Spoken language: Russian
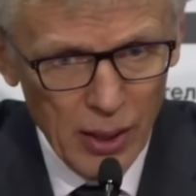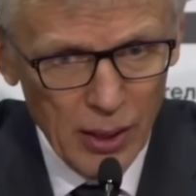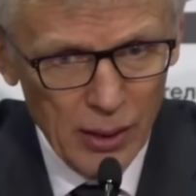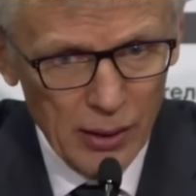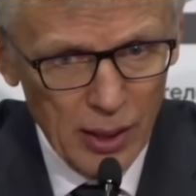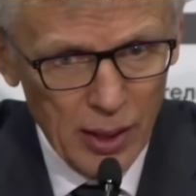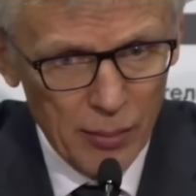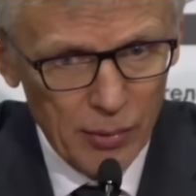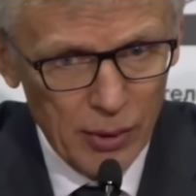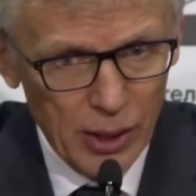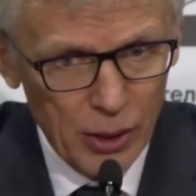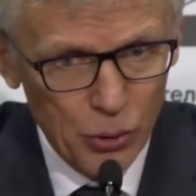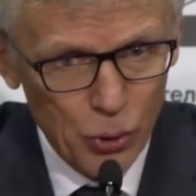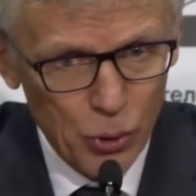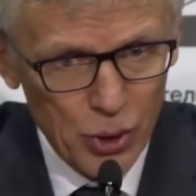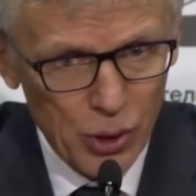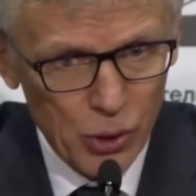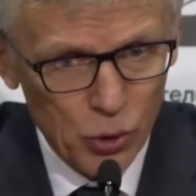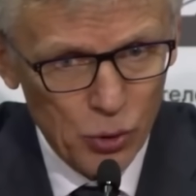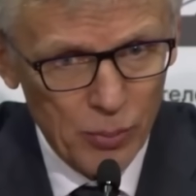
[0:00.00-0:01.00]
для
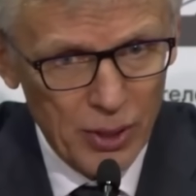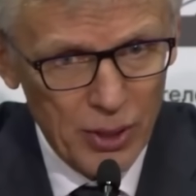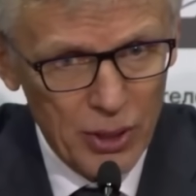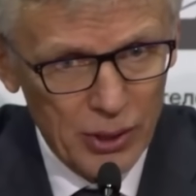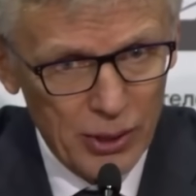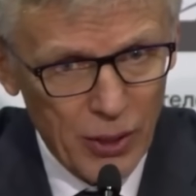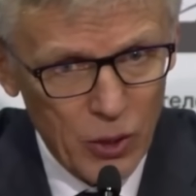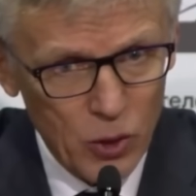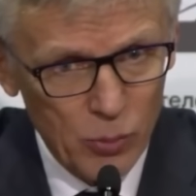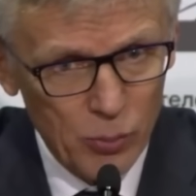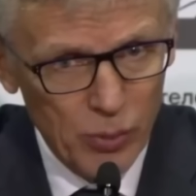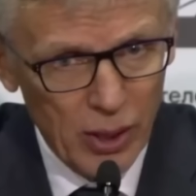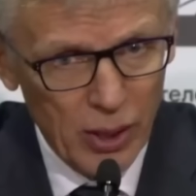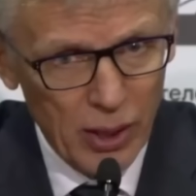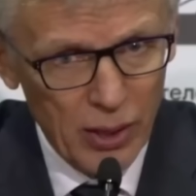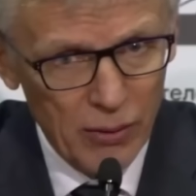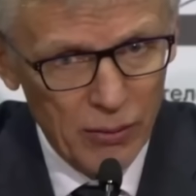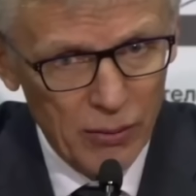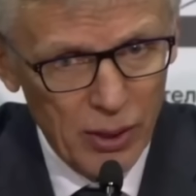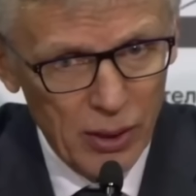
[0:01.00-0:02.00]
молодежи, чтобы они сразу
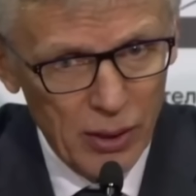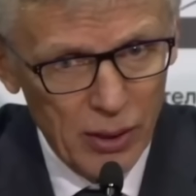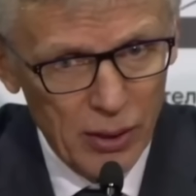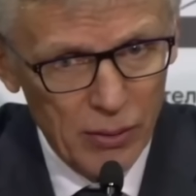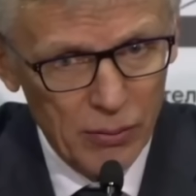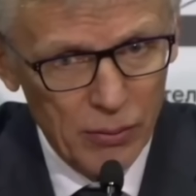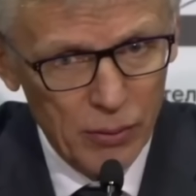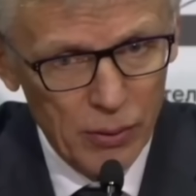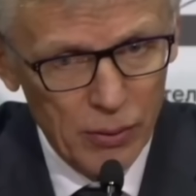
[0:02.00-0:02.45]
могли э,